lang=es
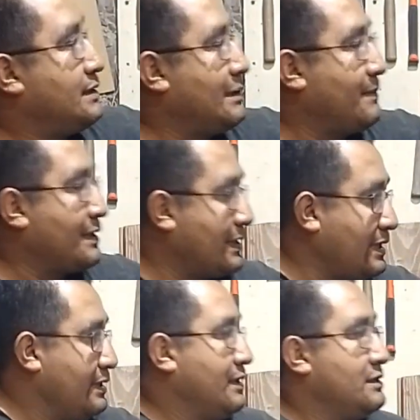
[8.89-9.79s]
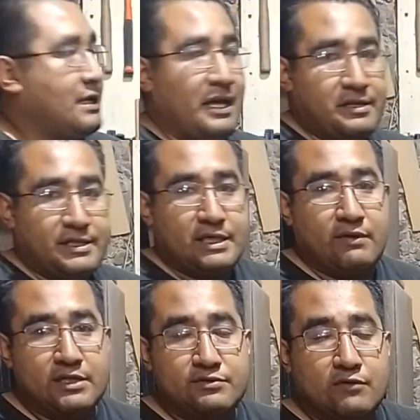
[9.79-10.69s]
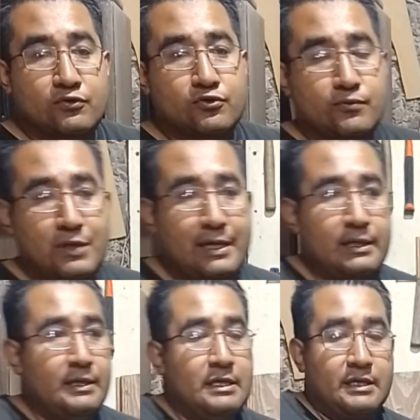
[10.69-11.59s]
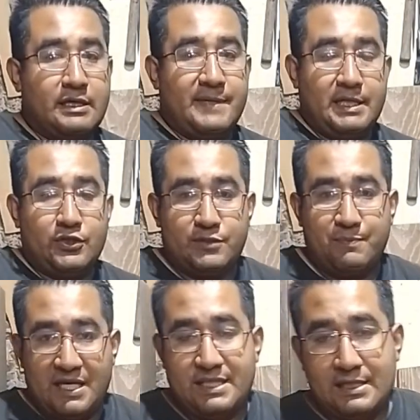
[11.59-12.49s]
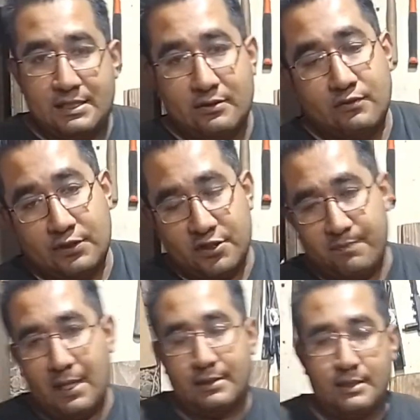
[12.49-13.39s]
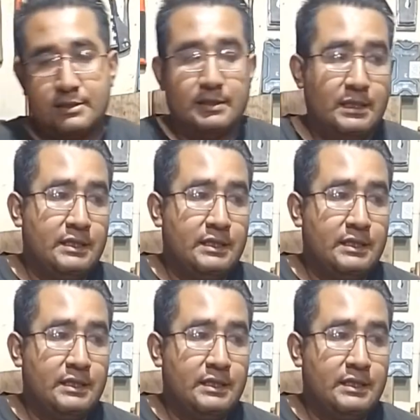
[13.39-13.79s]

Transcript: la madera a este saguán Es un saguán tubular que tiene dos piezas o en dos partes.